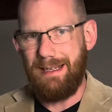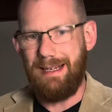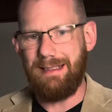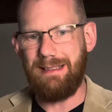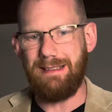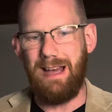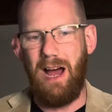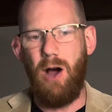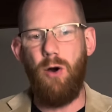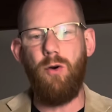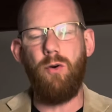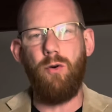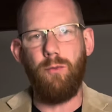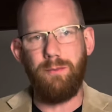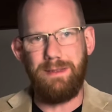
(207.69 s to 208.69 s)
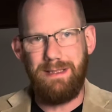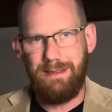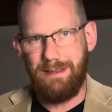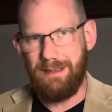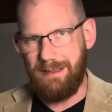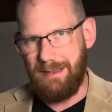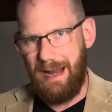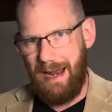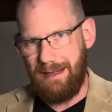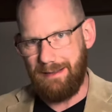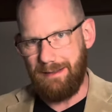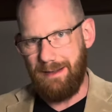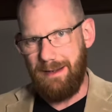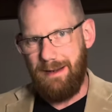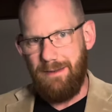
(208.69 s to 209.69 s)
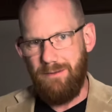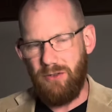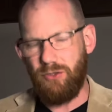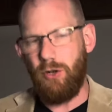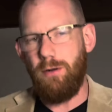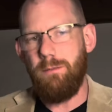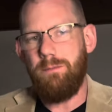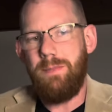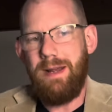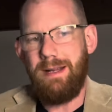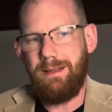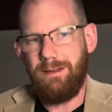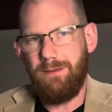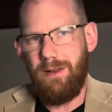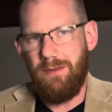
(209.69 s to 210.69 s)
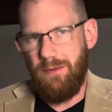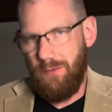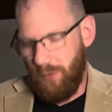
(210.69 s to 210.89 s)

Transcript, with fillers: dann geht es auch um dieses Leiden. Wir sollen beten, wenn wir